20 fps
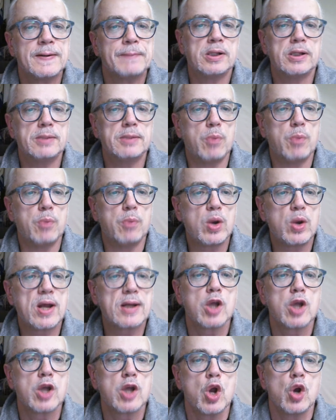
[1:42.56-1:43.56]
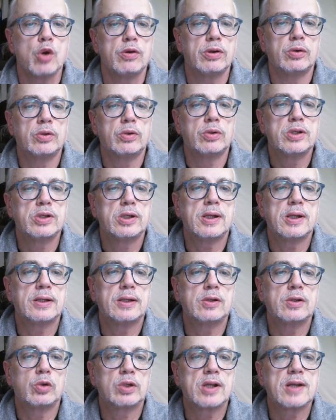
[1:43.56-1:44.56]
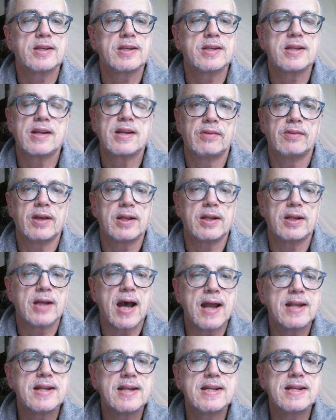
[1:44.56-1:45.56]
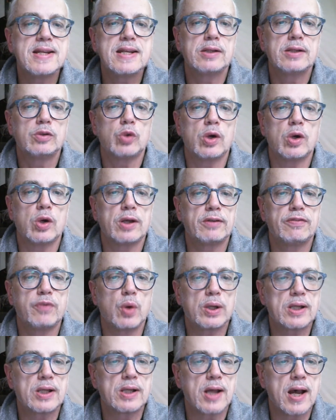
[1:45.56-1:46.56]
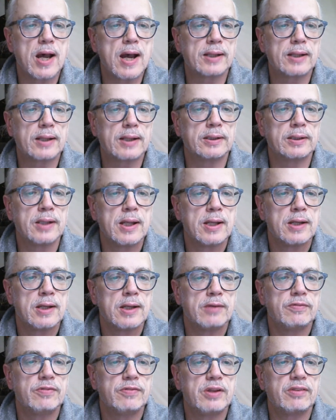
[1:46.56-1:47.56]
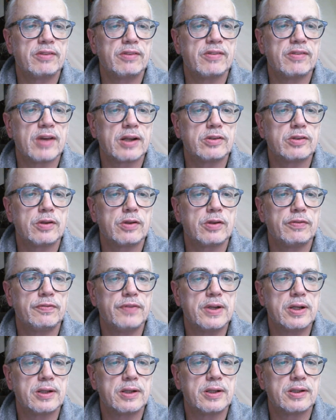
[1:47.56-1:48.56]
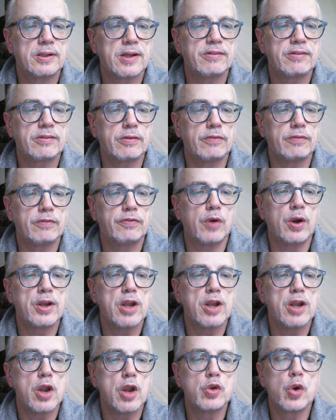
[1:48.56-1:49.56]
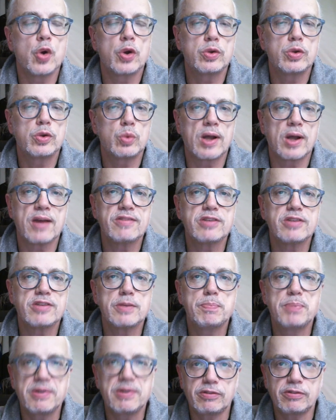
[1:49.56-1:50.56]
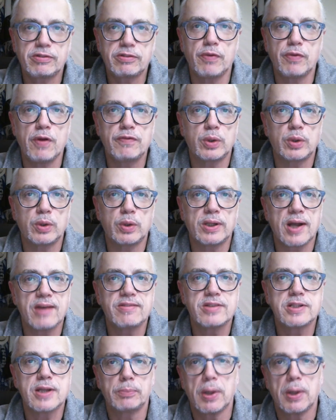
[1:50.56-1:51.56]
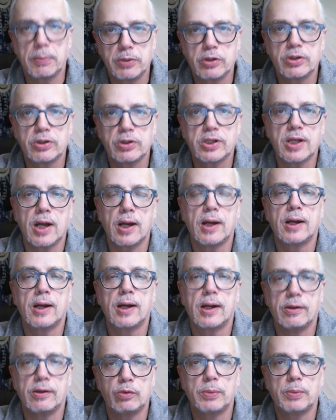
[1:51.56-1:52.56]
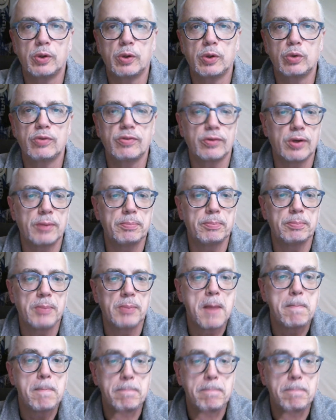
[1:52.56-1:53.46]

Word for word: im Monat. Und dort kann jeder seine Anliegen dort vortragen. Wie gesagt, findet das von 9.30 Uhr bis 12.30 Uhr am Kirchanger, also bei uns am